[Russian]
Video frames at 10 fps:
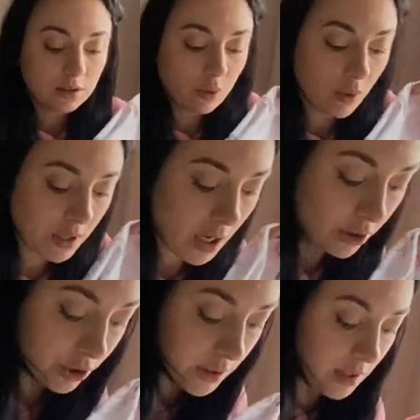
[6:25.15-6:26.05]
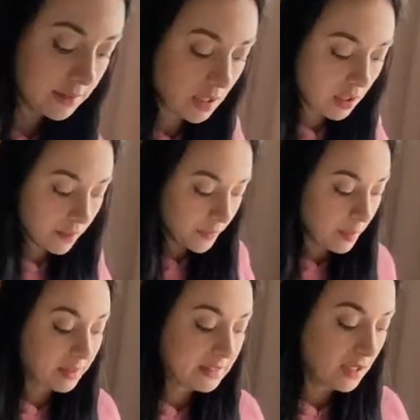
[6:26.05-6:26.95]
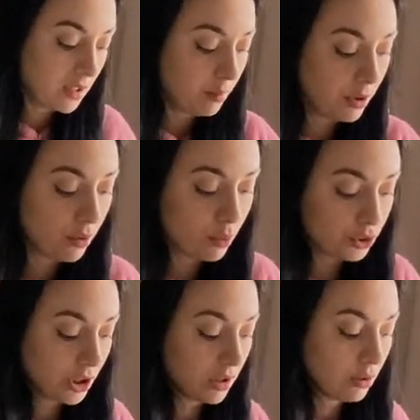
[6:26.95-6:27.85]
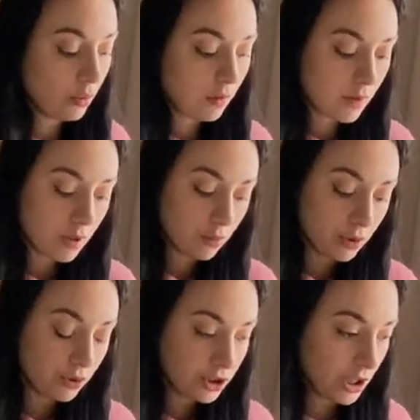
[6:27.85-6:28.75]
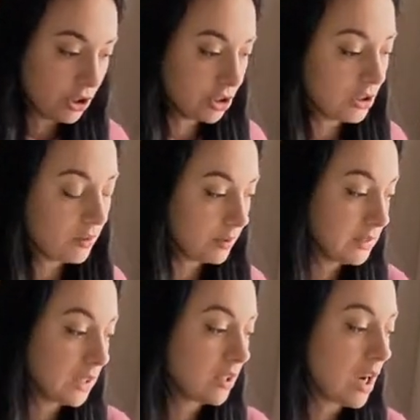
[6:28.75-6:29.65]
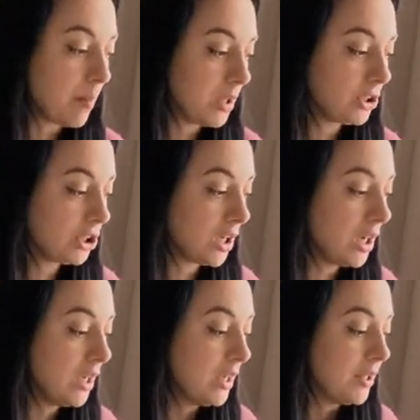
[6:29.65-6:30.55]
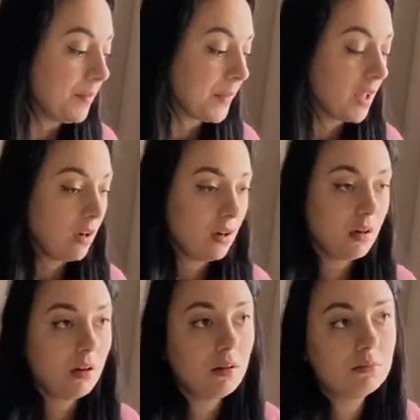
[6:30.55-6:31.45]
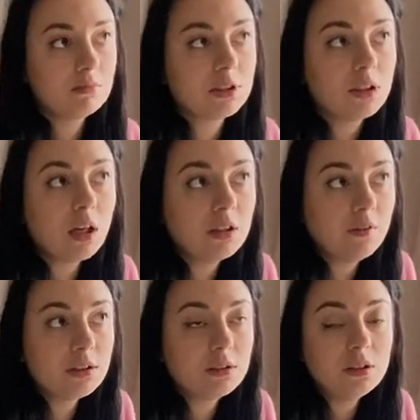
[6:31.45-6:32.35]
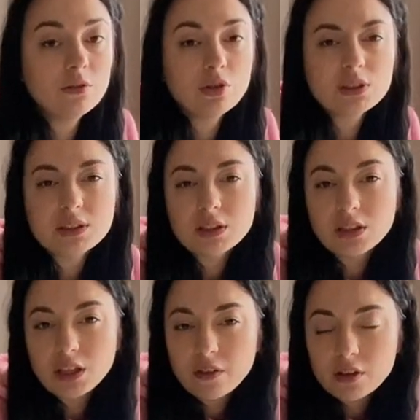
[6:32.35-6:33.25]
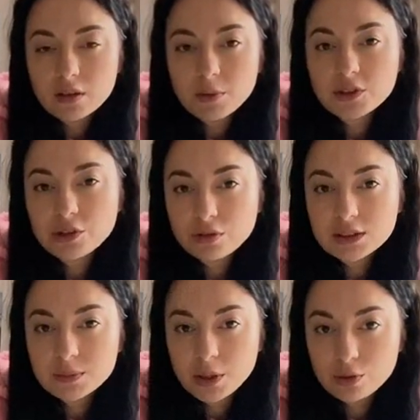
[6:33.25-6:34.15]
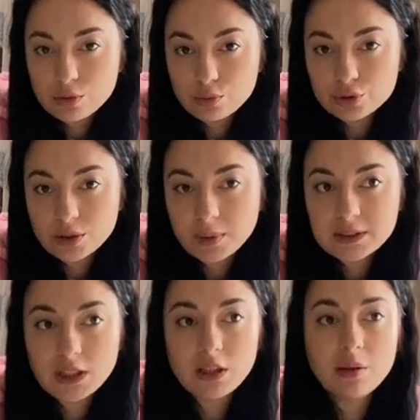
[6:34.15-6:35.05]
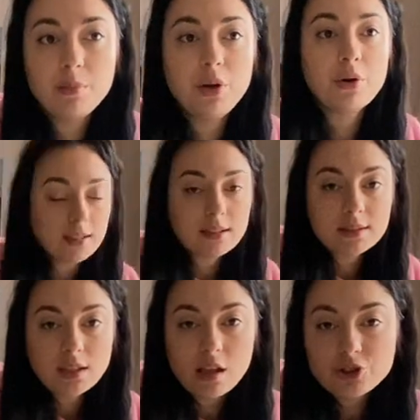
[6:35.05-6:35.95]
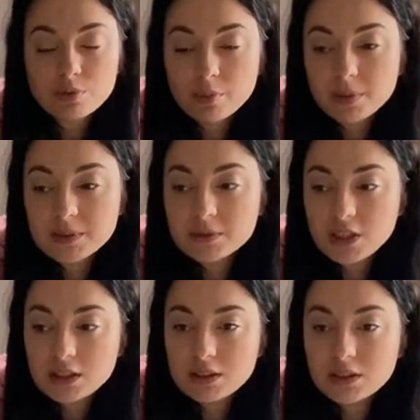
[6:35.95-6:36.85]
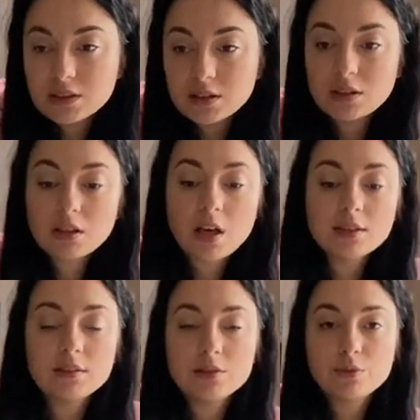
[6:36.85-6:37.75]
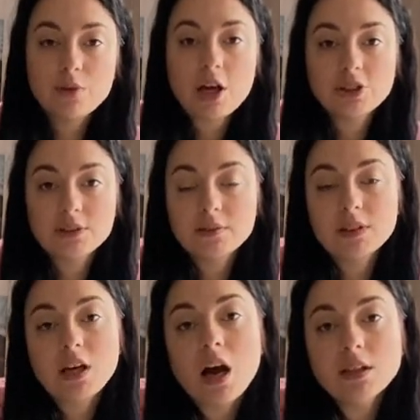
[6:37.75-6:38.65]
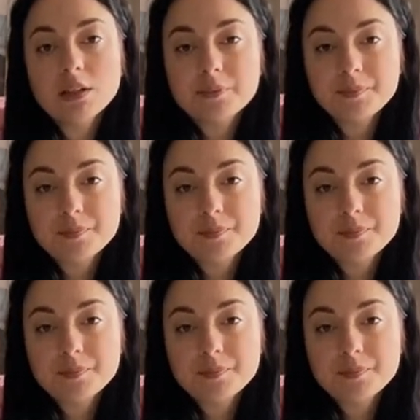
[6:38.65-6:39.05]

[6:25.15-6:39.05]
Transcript: Но я еще заказала постельное белье уже готовое. У одной женщины в Инстаграме нашла. А, цена 290 гривен. Мне все равно на сменку нужно постельное белье. Заказала, чтобы посмотреть э, разницу в качестве ткани.